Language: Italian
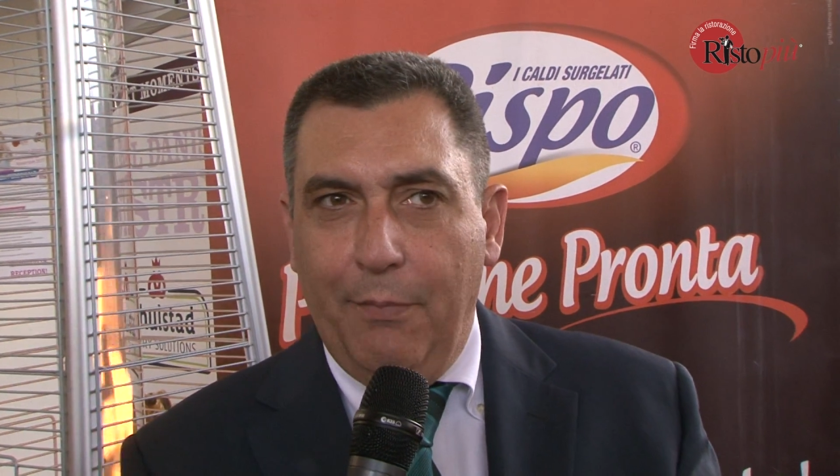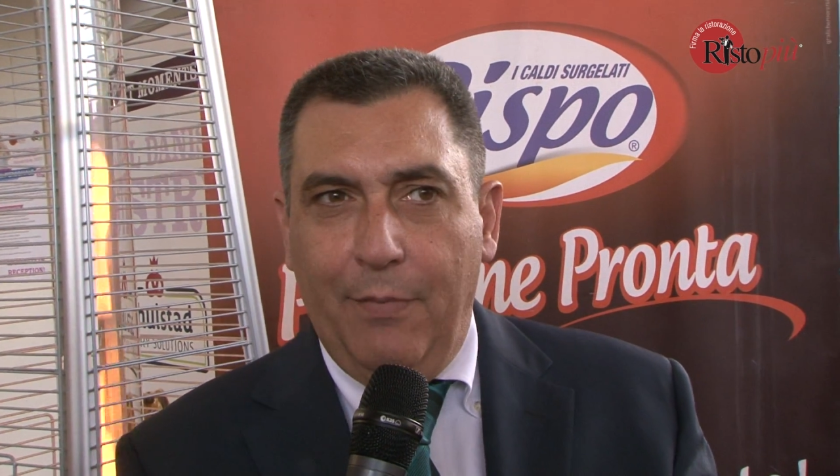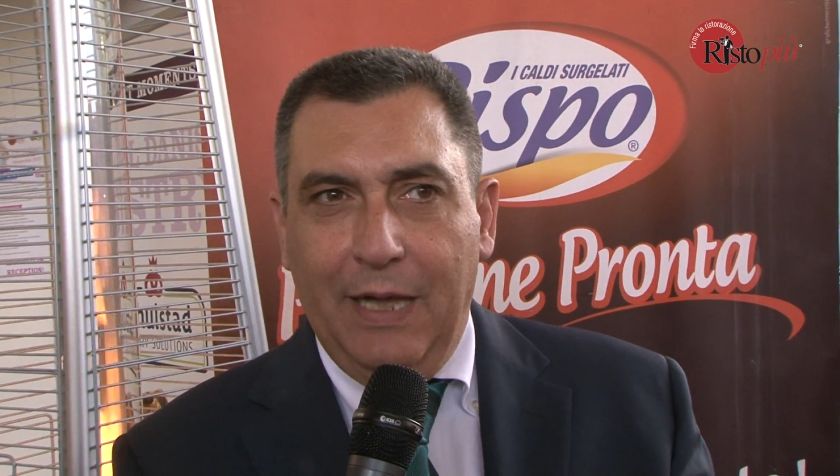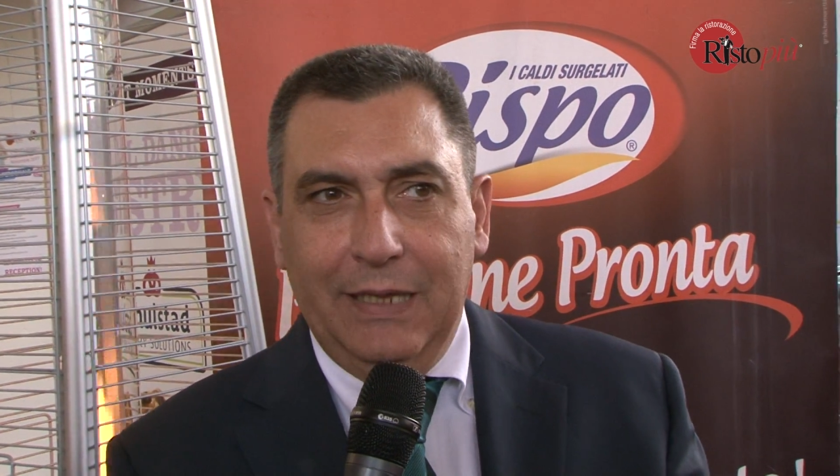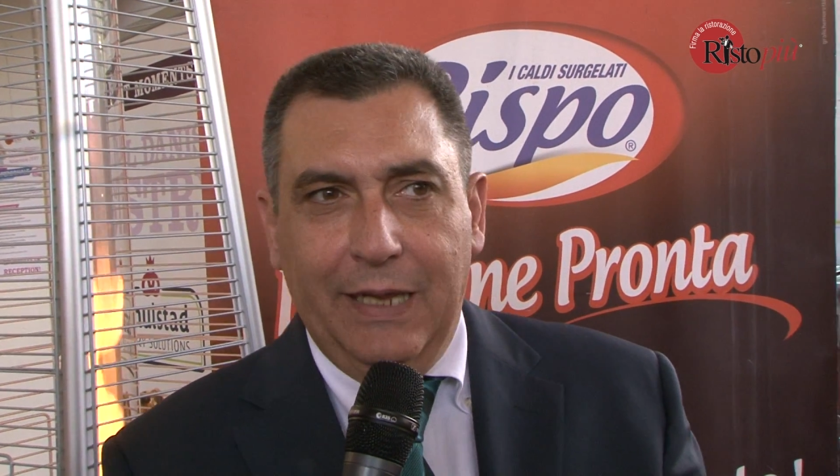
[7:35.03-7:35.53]

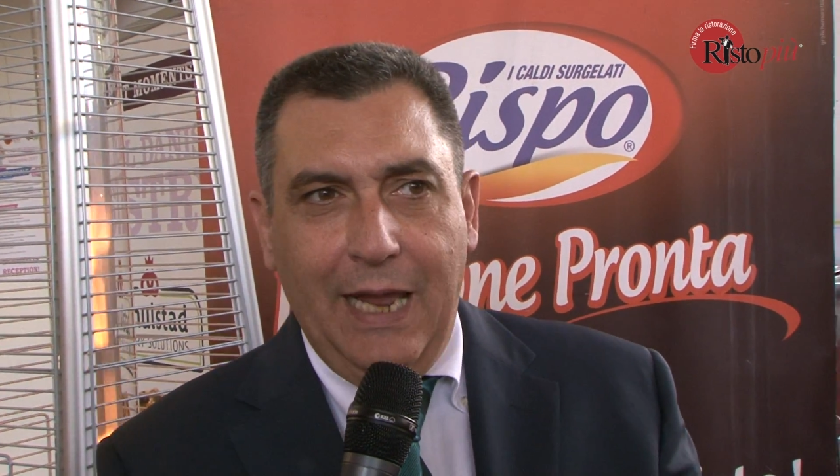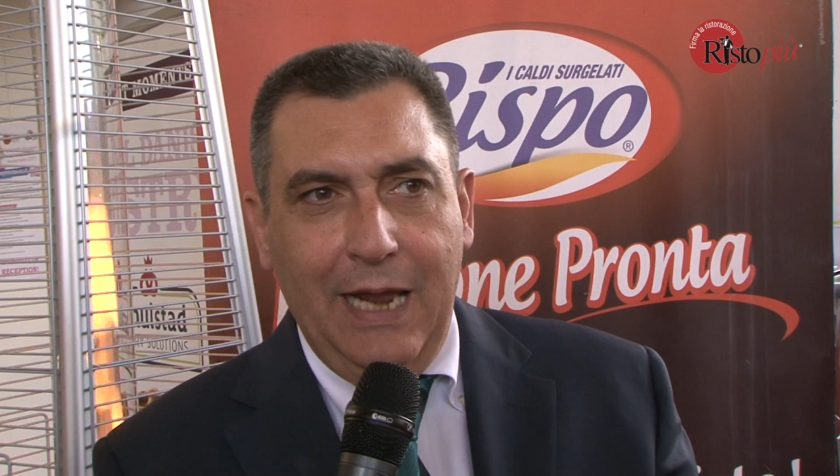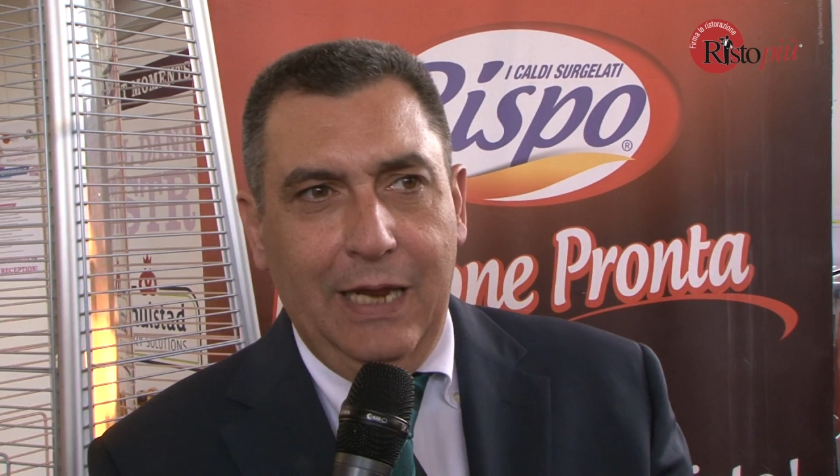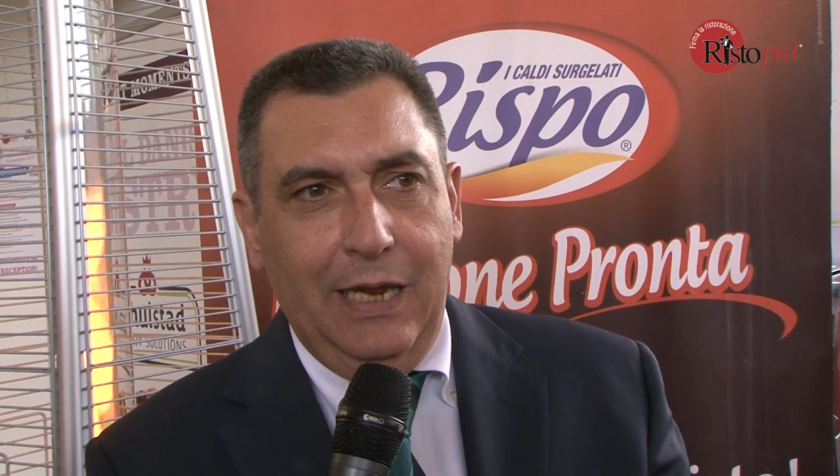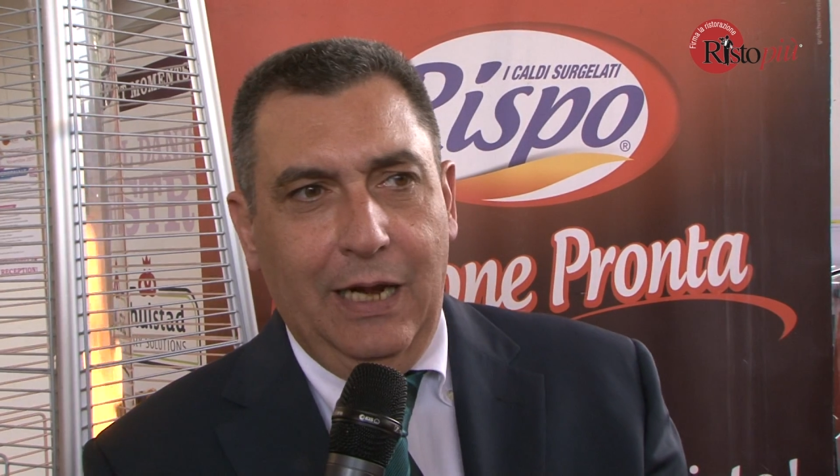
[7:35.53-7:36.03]
ma
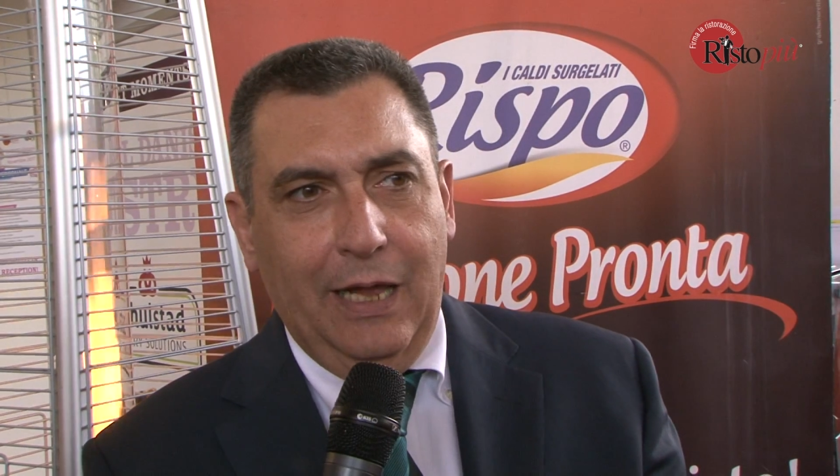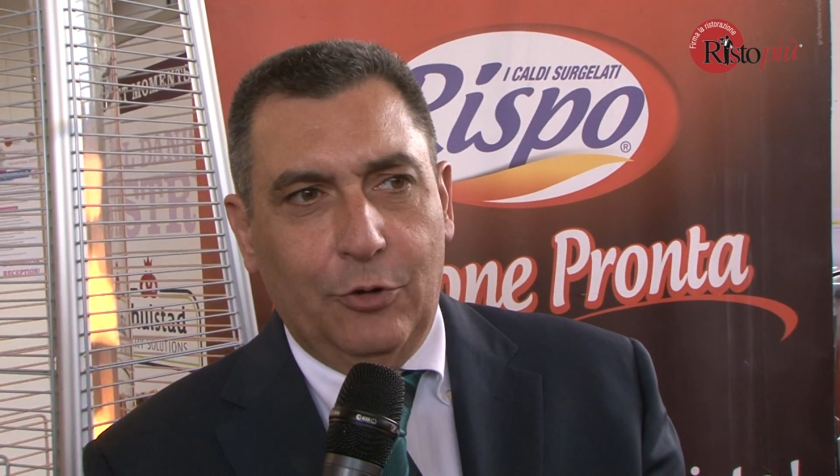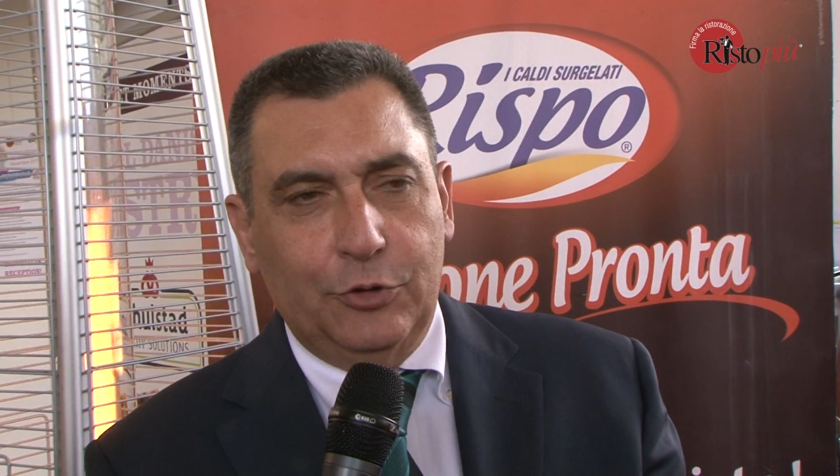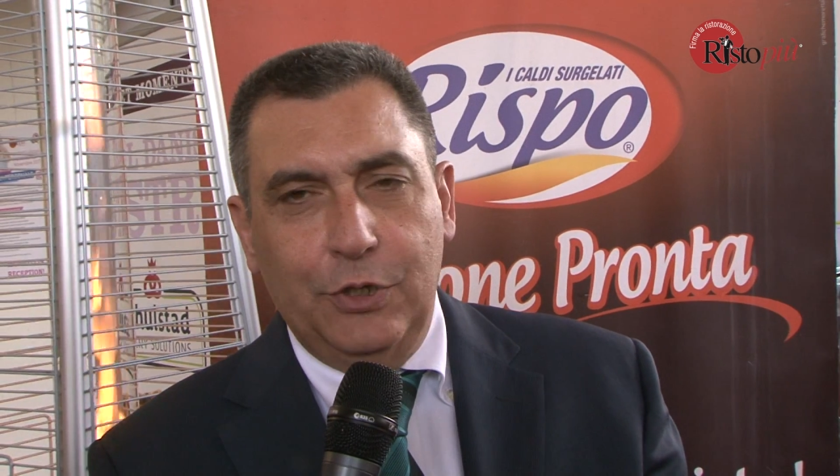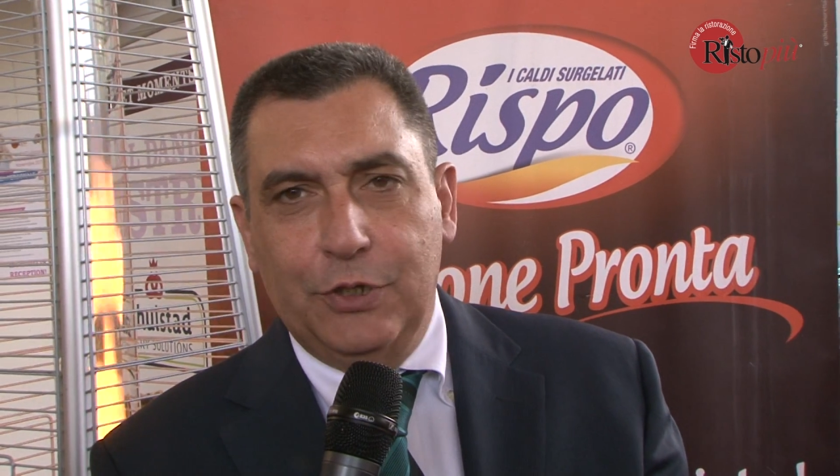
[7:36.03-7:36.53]
direi la
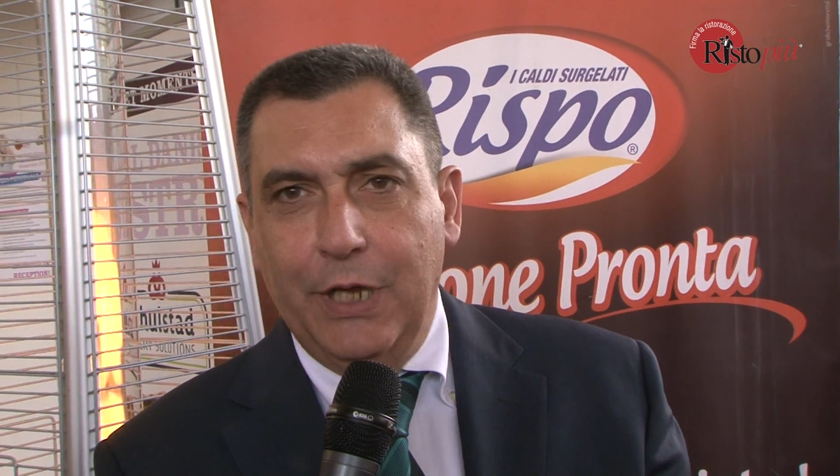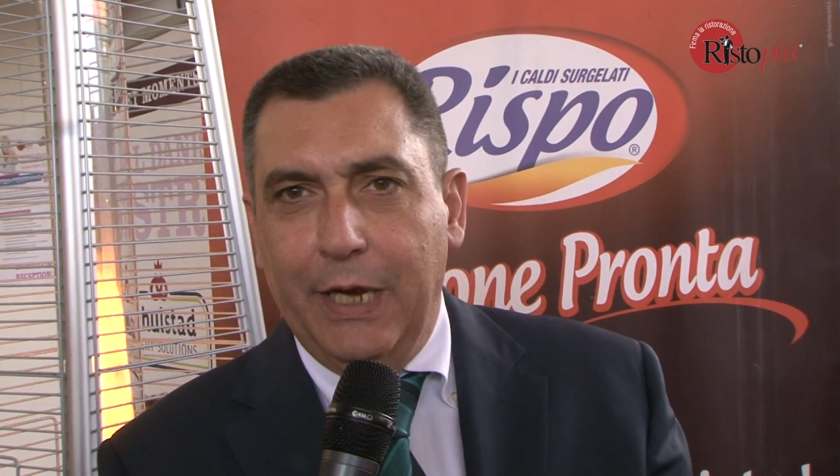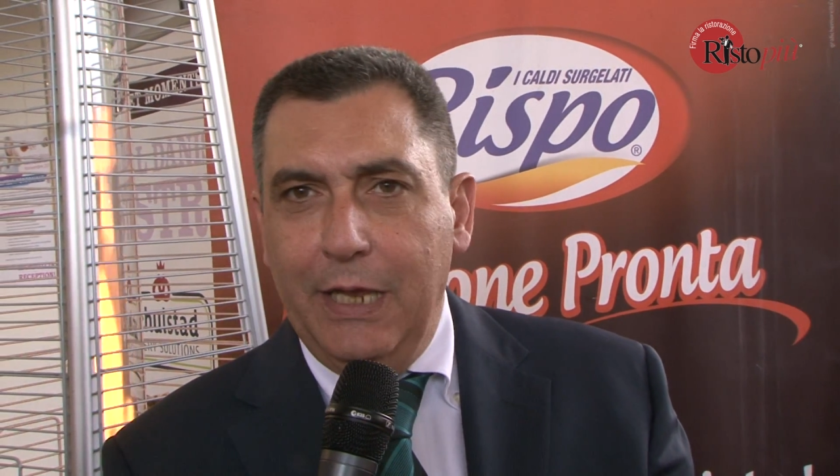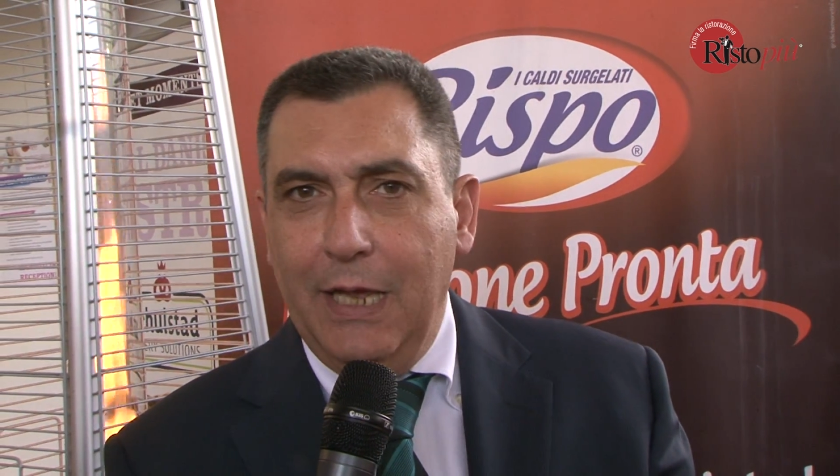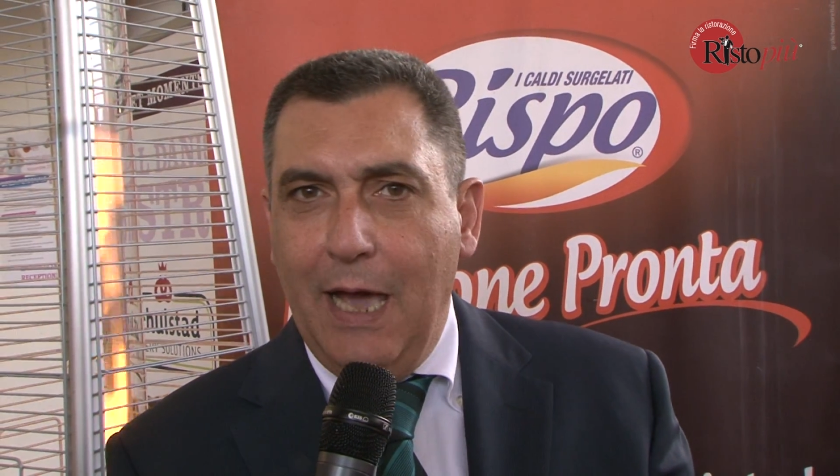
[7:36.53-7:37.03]

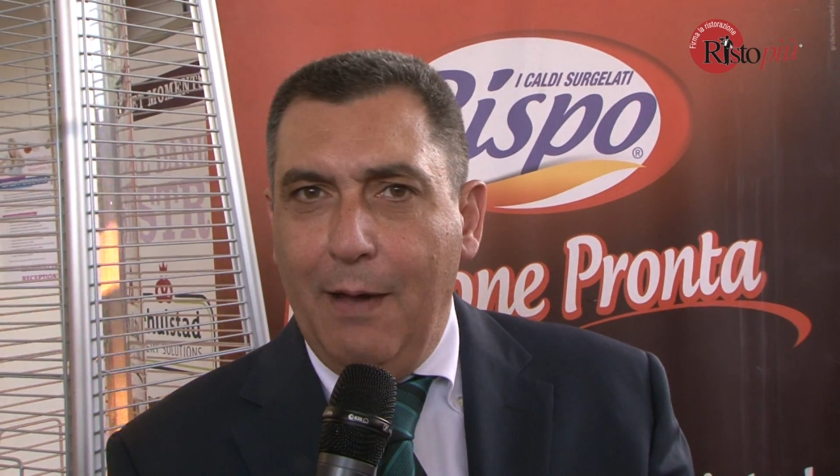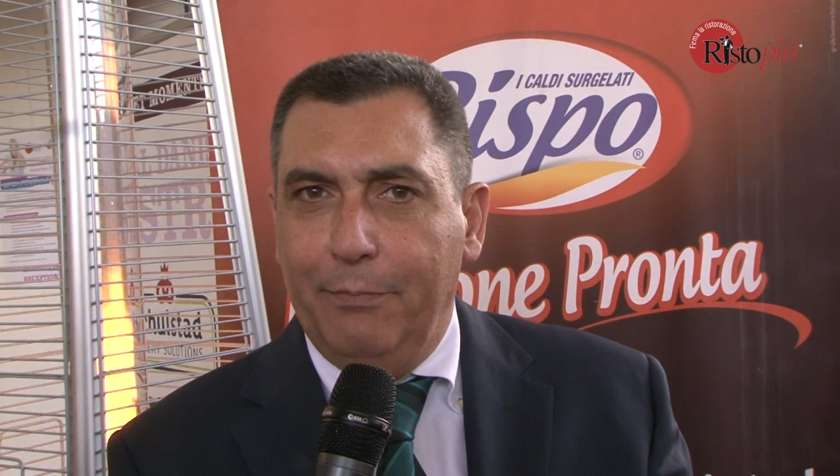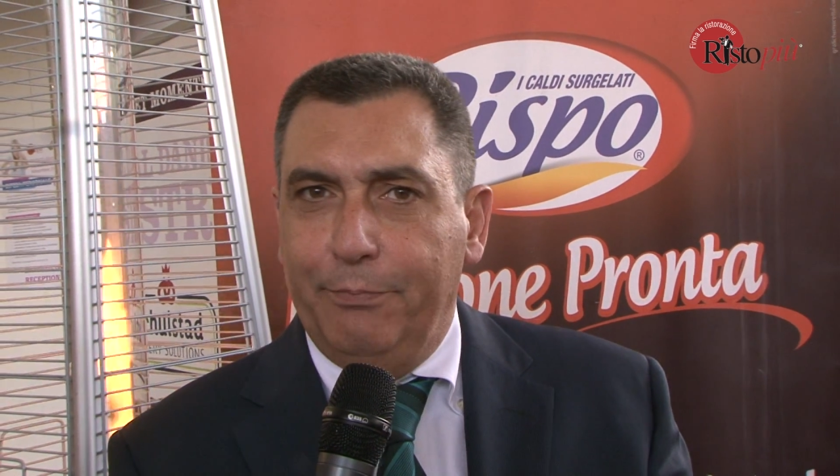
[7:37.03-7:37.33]
rosticceria